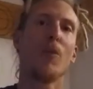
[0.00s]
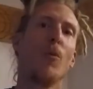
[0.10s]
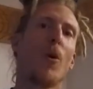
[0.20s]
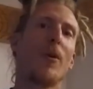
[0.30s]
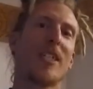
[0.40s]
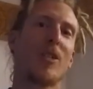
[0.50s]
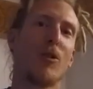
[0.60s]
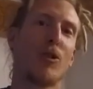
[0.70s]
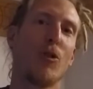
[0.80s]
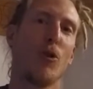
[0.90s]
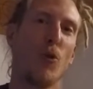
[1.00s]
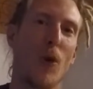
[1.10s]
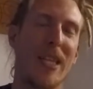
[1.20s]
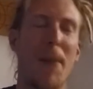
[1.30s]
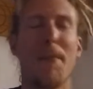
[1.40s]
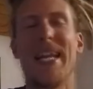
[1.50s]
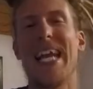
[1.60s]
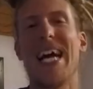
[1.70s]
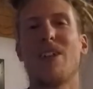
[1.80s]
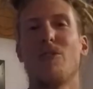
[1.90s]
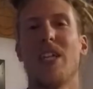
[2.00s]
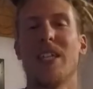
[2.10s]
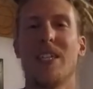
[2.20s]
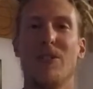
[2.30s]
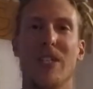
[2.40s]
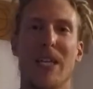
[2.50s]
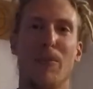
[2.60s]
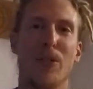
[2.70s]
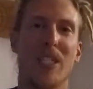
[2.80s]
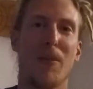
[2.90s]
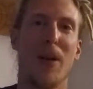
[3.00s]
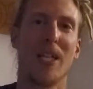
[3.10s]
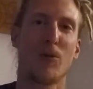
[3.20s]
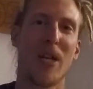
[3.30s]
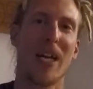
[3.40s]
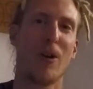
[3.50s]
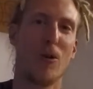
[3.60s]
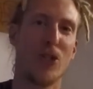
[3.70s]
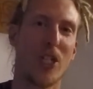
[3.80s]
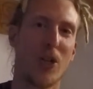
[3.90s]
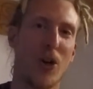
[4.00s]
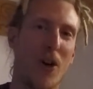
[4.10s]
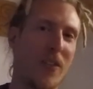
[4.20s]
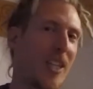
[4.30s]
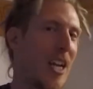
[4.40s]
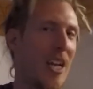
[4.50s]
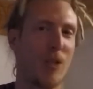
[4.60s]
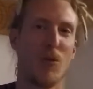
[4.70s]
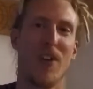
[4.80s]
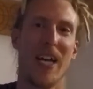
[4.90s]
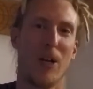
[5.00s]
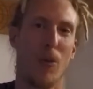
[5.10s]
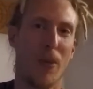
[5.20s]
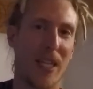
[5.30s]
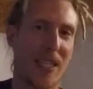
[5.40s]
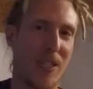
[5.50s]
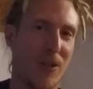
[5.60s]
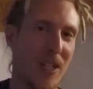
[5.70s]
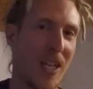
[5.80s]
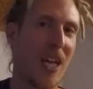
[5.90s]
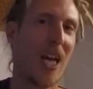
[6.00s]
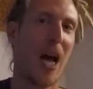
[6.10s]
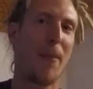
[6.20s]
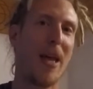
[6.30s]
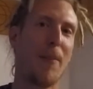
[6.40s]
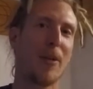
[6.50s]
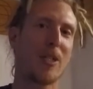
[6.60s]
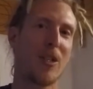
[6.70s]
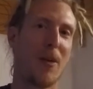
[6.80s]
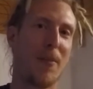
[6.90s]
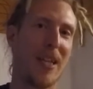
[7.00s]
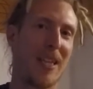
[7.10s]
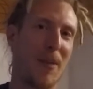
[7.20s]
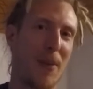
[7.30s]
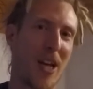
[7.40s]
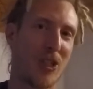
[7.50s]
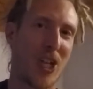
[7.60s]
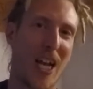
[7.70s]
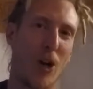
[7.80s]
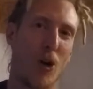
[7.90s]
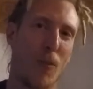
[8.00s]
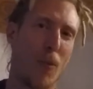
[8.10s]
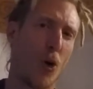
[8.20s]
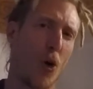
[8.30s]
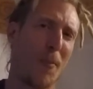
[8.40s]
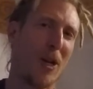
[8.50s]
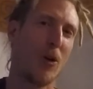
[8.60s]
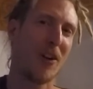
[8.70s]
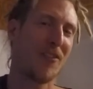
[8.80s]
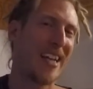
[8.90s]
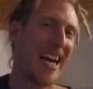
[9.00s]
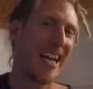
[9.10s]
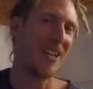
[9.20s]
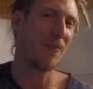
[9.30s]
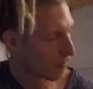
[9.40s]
Comunque queste sono solo due del miliardo di canzoni che è possibile suonare col giro Covid nelle sue varie combinazioni. A me personalmente piace la combo col minore finale.